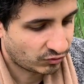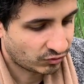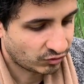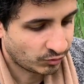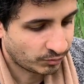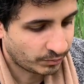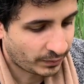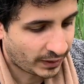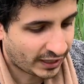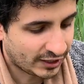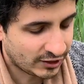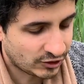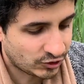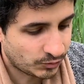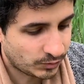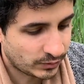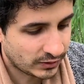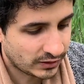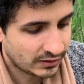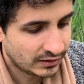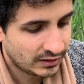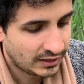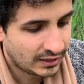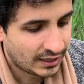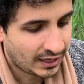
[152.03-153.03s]
Zum
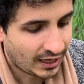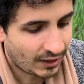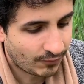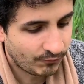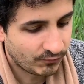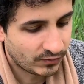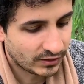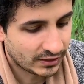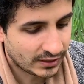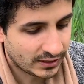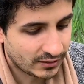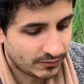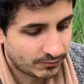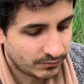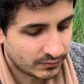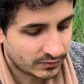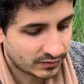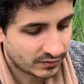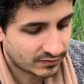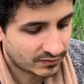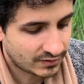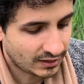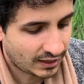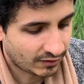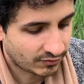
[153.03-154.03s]
Beispiel haben wir eben
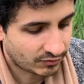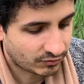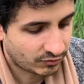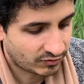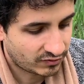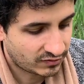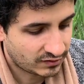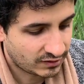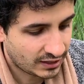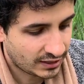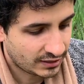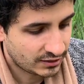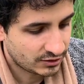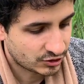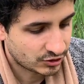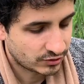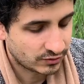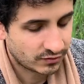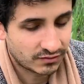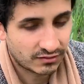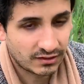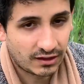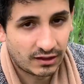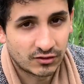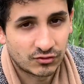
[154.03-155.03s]
diese
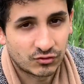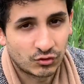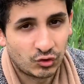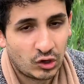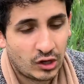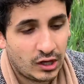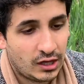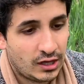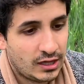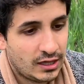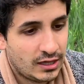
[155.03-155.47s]
Associations, also